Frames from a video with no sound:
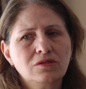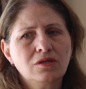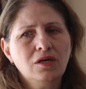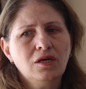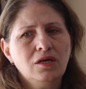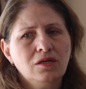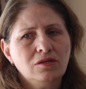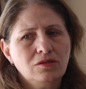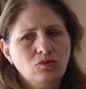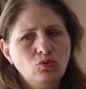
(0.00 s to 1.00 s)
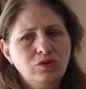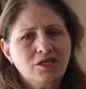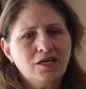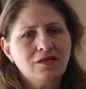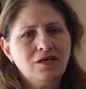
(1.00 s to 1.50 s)
e, e,
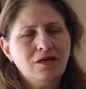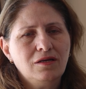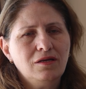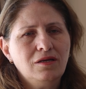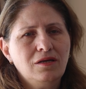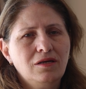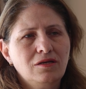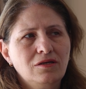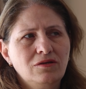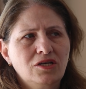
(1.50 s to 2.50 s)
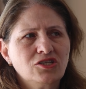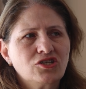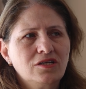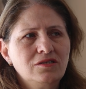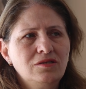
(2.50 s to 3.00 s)
ülkede e,
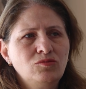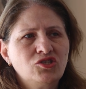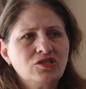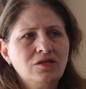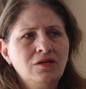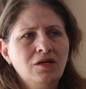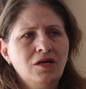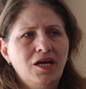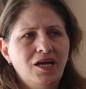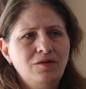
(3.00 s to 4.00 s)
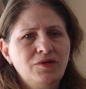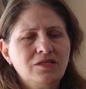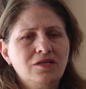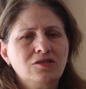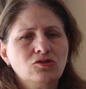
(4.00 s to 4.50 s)
yaşadığım için
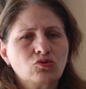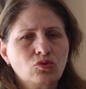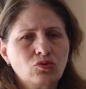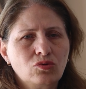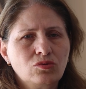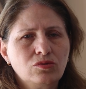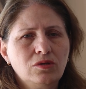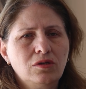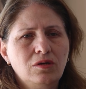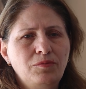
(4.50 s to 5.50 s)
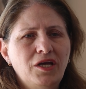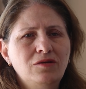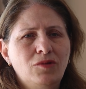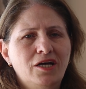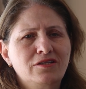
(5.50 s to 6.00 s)
elbette ki sorun e,
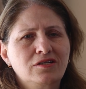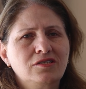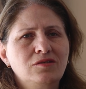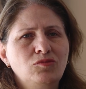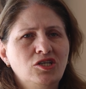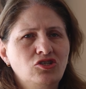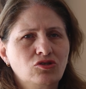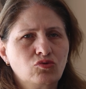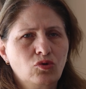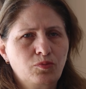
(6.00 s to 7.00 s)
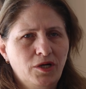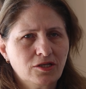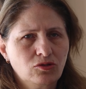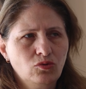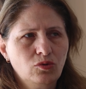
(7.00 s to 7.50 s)
benim adresim Yeşil Sol
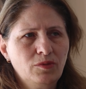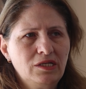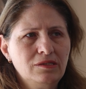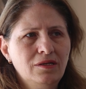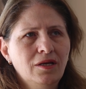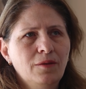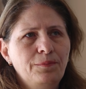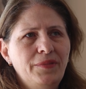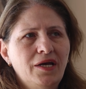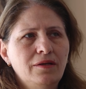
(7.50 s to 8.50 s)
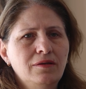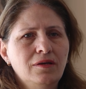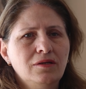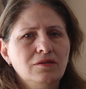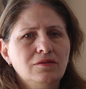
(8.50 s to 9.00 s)
Parti olmalı. Ben
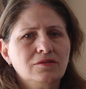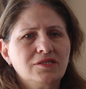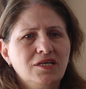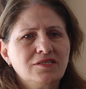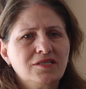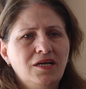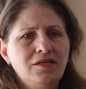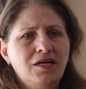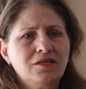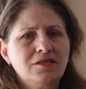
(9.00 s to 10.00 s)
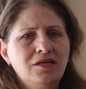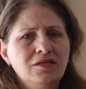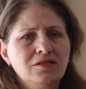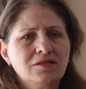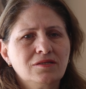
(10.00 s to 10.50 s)
80'lerde